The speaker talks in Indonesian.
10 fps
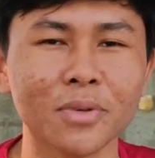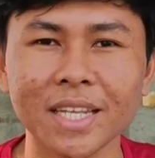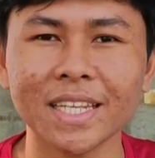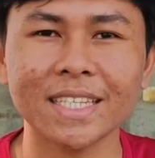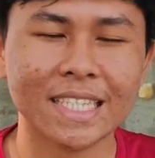
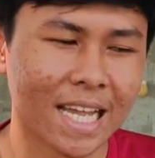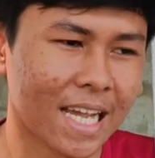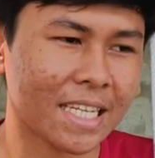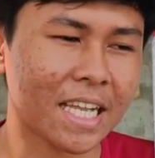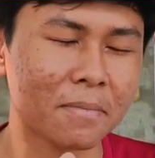mungkin
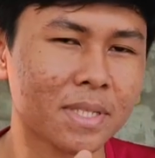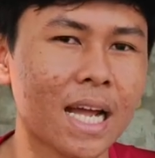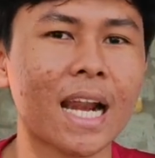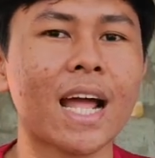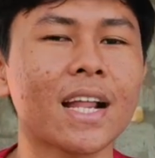saya akan kirim
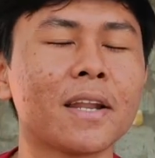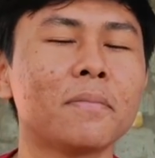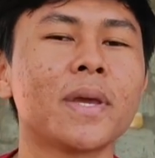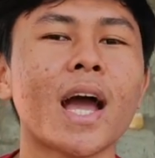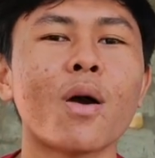sekarang
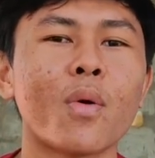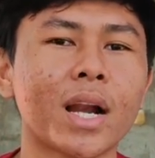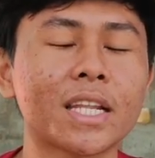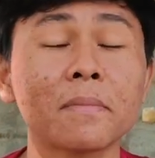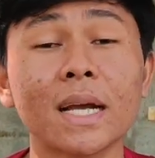lebih
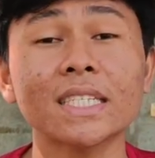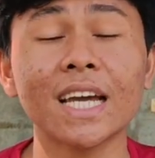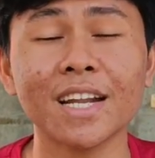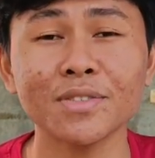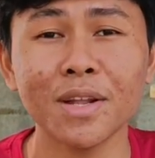awal terima
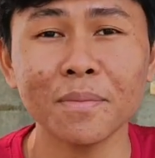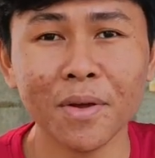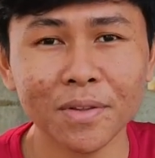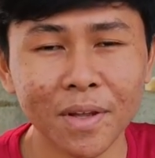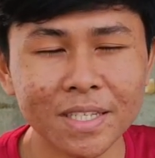kasih karena sudah
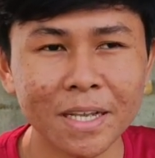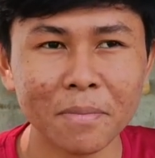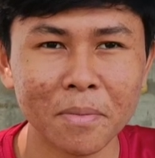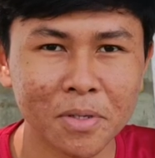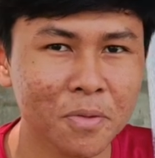menonton
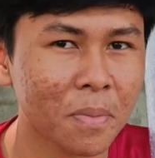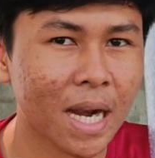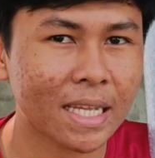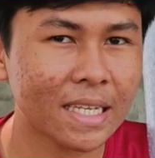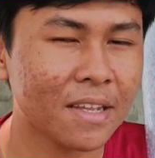sampai
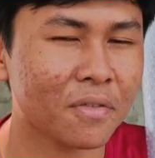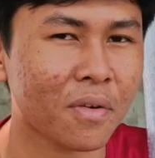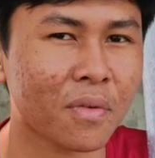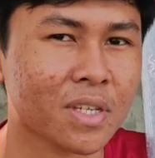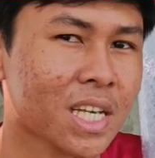berjumpa lagi di
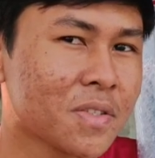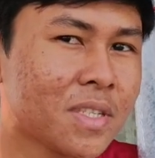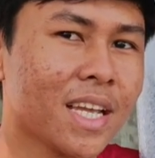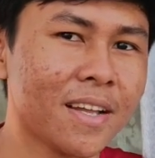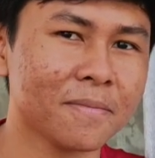vlog-vlog
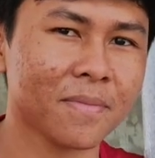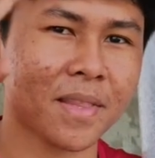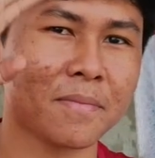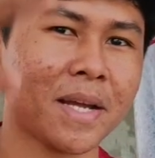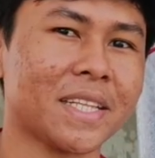selanjutnya
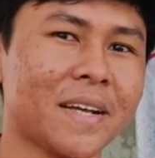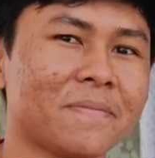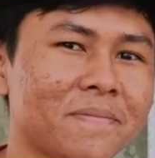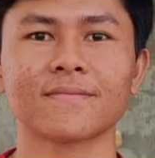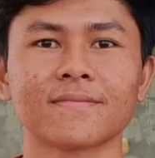
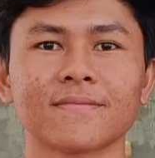mantap